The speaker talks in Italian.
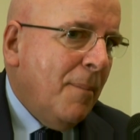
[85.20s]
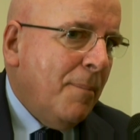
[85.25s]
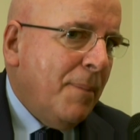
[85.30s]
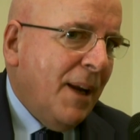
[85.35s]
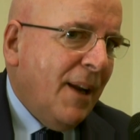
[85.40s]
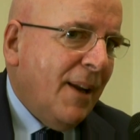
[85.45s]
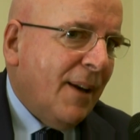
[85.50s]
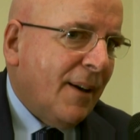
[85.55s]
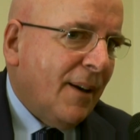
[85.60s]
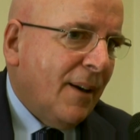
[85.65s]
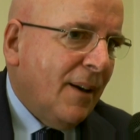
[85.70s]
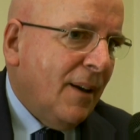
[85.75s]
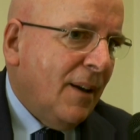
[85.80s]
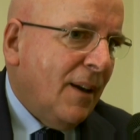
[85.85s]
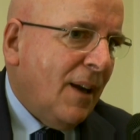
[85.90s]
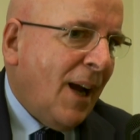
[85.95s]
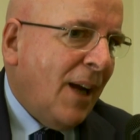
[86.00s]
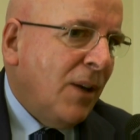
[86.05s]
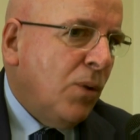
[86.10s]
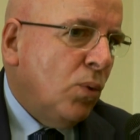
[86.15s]

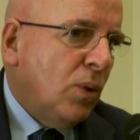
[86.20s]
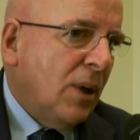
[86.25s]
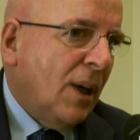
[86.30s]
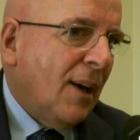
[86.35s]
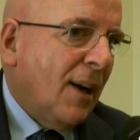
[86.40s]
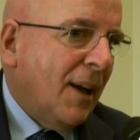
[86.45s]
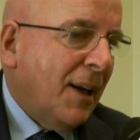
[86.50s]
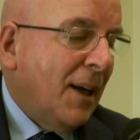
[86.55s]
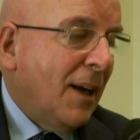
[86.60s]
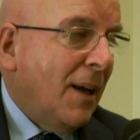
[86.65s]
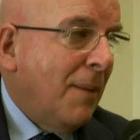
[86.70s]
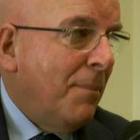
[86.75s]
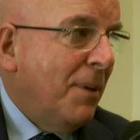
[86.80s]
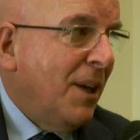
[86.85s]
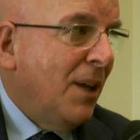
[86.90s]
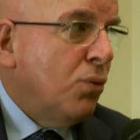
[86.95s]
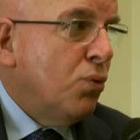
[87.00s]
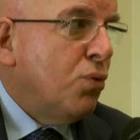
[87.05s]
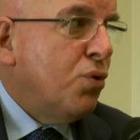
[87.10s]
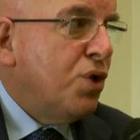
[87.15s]
per aiutare la
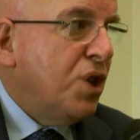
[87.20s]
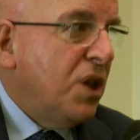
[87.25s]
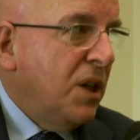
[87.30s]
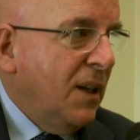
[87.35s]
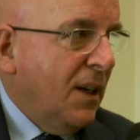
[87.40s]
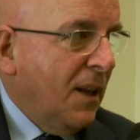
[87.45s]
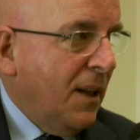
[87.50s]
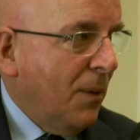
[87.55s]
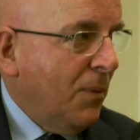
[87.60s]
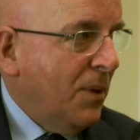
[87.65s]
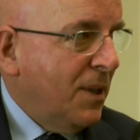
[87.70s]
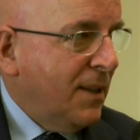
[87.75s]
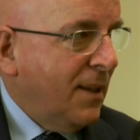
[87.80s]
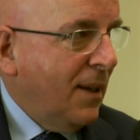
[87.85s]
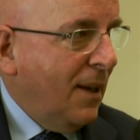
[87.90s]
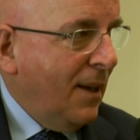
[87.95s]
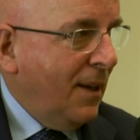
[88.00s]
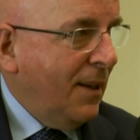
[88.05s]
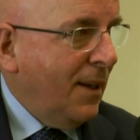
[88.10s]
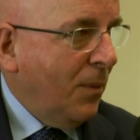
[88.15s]
Calabria ad uscire da,
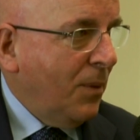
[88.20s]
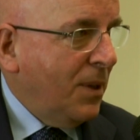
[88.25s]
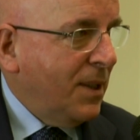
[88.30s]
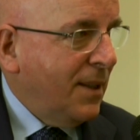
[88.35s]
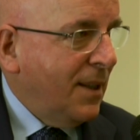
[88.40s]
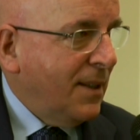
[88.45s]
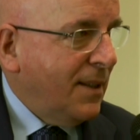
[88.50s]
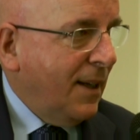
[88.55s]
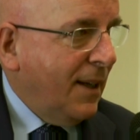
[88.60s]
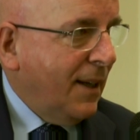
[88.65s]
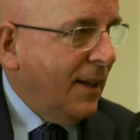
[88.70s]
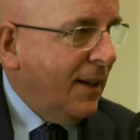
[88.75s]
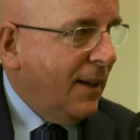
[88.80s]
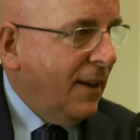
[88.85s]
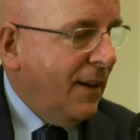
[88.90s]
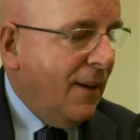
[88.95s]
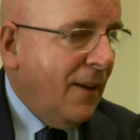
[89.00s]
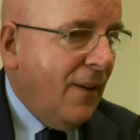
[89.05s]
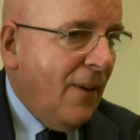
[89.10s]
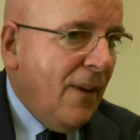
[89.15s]
questa, da queste
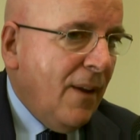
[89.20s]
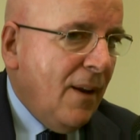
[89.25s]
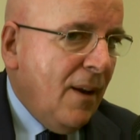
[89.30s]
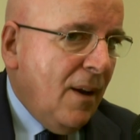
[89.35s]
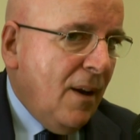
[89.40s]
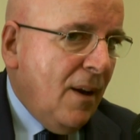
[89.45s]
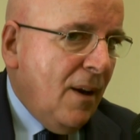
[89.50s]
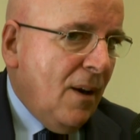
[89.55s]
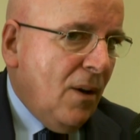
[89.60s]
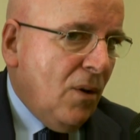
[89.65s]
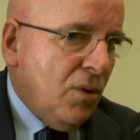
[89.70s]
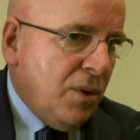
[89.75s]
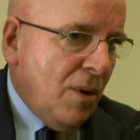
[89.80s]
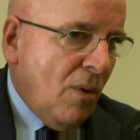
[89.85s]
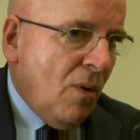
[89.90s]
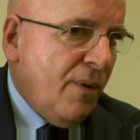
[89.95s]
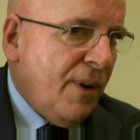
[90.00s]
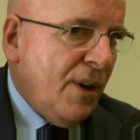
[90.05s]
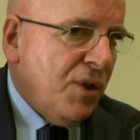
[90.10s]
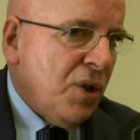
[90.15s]
secche lo
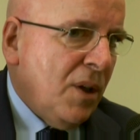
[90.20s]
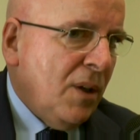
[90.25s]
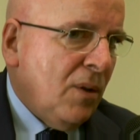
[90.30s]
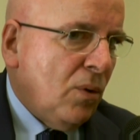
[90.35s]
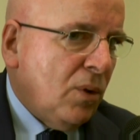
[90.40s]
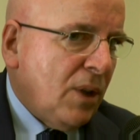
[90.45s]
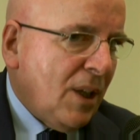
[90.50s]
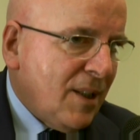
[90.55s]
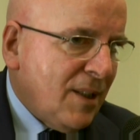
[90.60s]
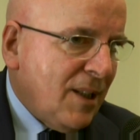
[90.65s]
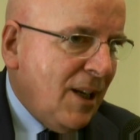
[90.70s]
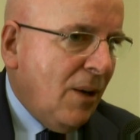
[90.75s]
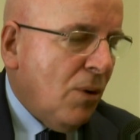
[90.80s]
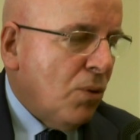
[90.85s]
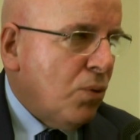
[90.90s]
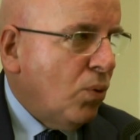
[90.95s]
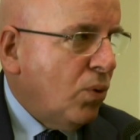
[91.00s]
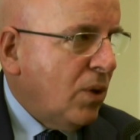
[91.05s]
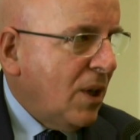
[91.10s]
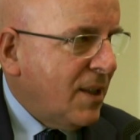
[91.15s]
stiamo facendo
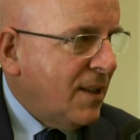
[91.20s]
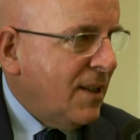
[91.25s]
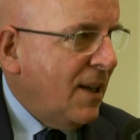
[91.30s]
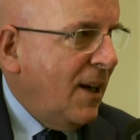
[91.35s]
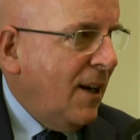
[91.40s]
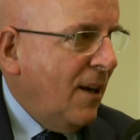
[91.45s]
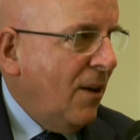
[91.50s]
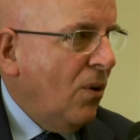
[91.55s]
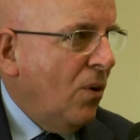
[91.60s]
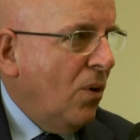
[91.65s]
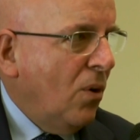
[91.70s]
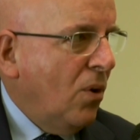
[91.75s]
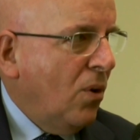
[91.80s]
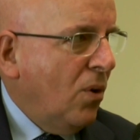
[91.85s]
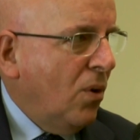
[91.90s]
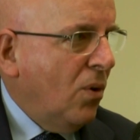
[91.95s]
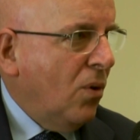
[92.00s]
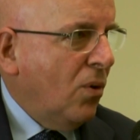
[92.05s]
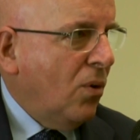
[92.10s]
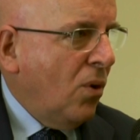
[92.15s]
tassello su
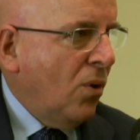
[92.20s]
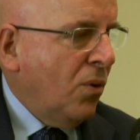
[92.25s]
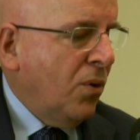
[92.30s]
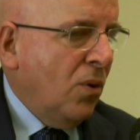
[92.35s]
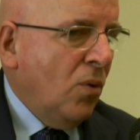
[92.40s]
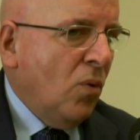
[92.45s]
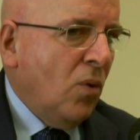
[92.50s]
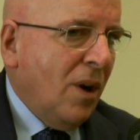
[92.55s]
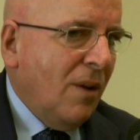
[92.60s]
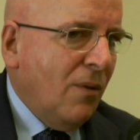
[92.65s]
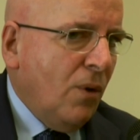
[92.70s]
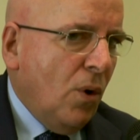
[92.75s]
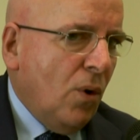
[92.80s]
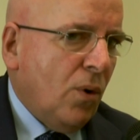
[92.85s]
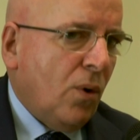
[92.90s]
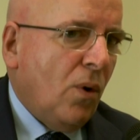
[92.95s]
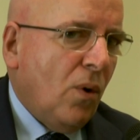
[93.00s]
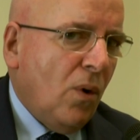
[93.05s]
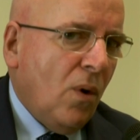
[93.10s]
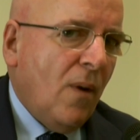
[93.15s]
tassello con un
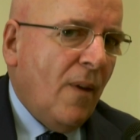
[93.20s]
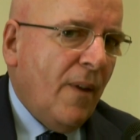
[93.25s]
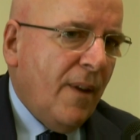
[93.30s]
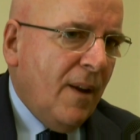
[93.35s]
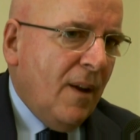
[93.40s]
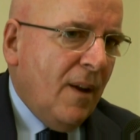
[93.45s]
lavoro